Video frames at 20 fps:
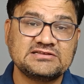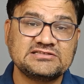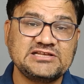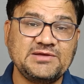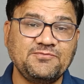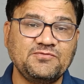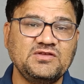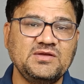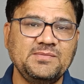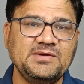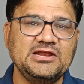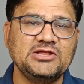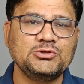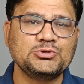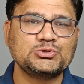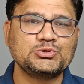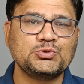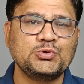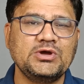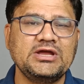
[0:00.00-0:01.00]
सबसे पहले
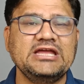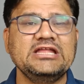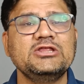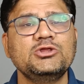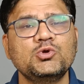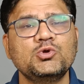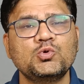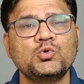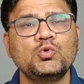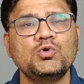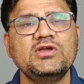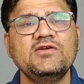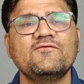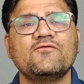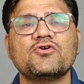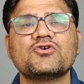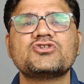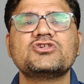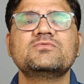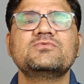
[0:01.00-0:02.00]
दोस्तों इन दोनों की
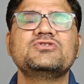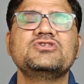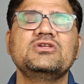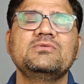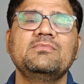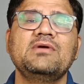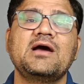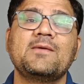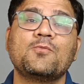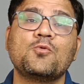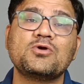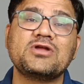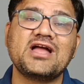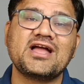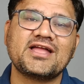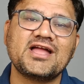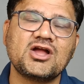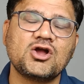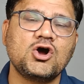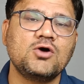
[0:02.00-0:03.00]
वॉशिंग मशीन में आपको
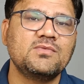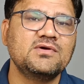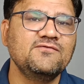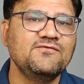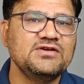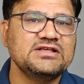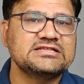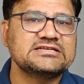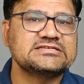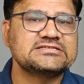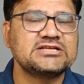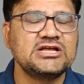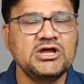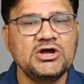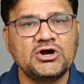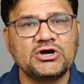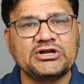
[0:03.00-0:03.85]
क्या क्या कॉमन फीचर्स